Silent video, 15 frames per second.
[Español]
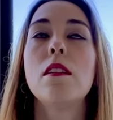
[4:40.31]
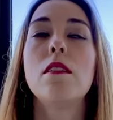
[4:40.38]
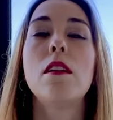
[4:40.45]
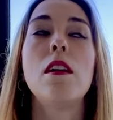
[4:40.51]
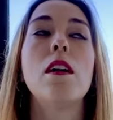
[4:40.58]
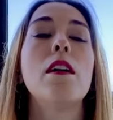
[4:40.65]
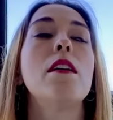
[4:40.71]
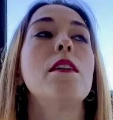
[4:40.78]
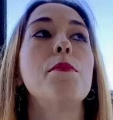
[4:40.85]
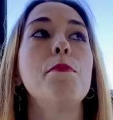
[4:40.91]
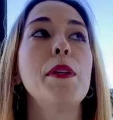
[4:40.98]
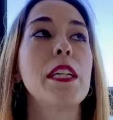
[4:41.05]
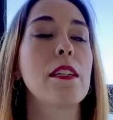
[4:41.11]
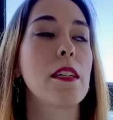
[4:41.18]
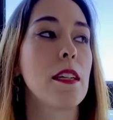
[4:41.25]
Ah,
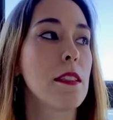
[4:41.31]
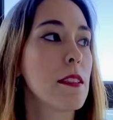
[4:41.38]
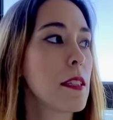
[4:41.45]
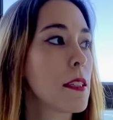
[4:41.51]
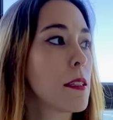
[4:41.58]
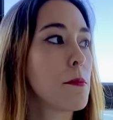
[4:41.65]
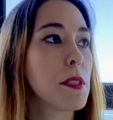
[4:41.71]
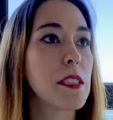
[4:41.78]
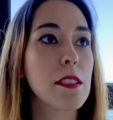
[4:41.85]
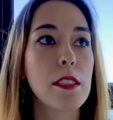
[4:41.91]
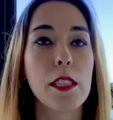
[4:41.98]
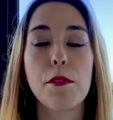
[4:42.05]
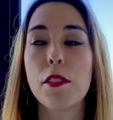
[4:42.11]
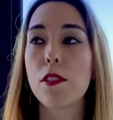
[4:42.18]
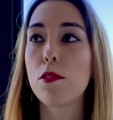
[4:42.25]
me encanta que me
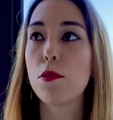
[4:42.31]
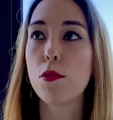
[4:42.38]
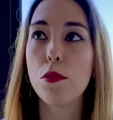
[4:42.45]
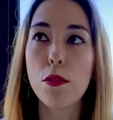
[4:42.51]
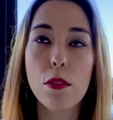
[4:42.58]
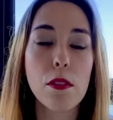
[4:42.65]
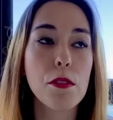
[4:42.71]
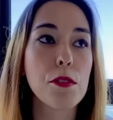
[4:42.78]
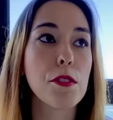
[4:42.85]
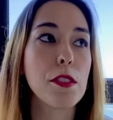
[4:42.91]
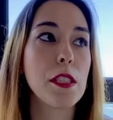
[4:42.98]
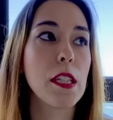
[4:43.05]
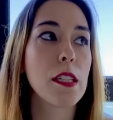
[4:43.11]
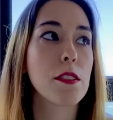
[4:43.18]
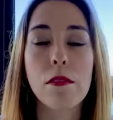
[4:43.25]
escriba todos los
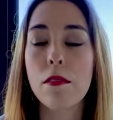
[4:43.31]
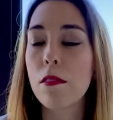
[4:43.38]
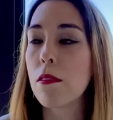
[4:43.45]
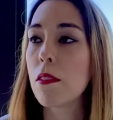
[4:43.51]
días.